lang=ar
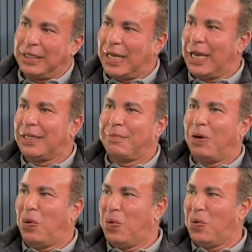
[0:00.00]
يعني
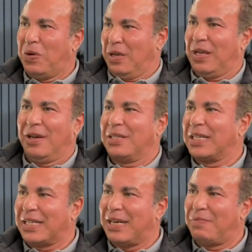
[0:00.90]
بقوا
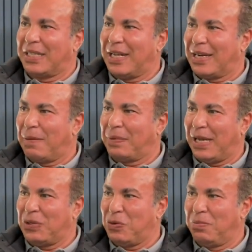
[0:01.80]
خلاص الكلمه الدارجه
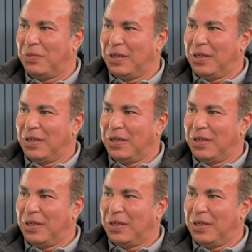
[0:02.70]
بتاعتهم